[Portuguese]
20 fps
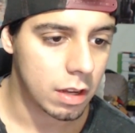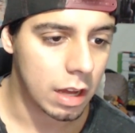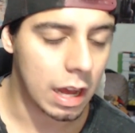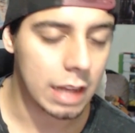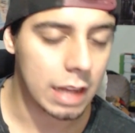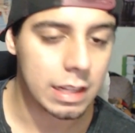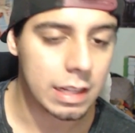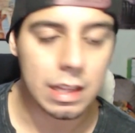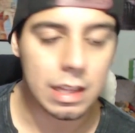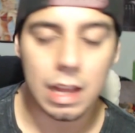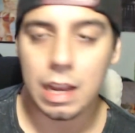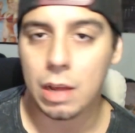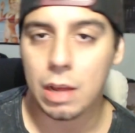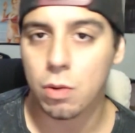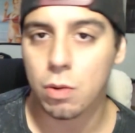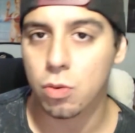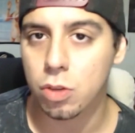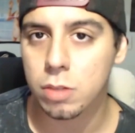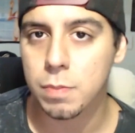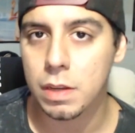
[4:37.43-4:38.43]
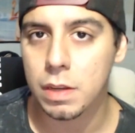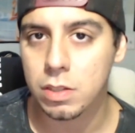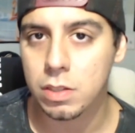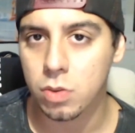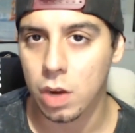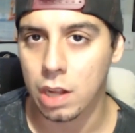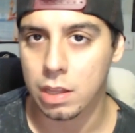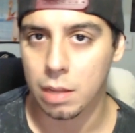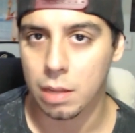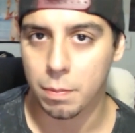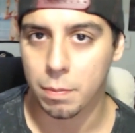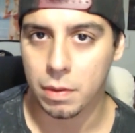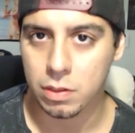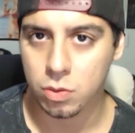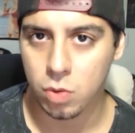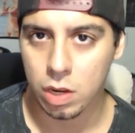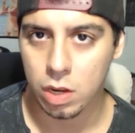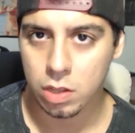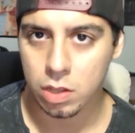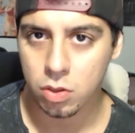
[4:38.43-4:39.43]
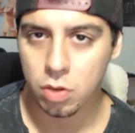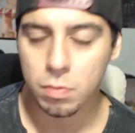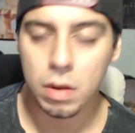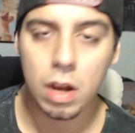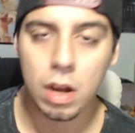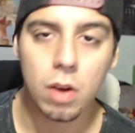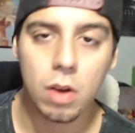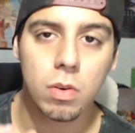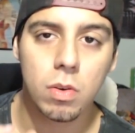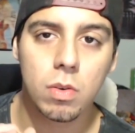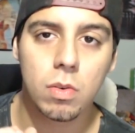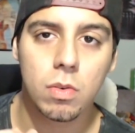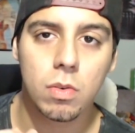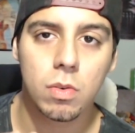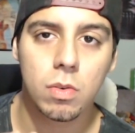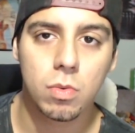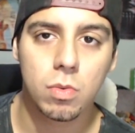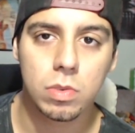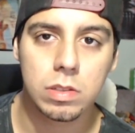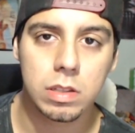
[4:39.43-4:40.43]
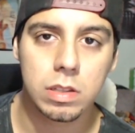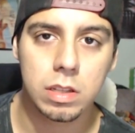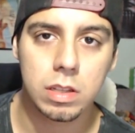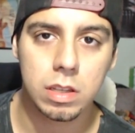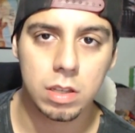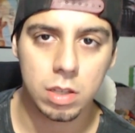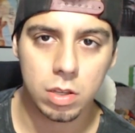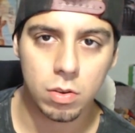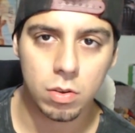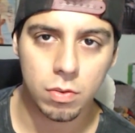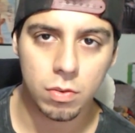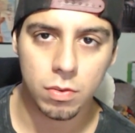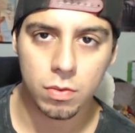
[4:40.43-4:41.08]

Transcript: Ah, detalhe, é com todos os PS4, tá? PS4 normal, o Slim e o,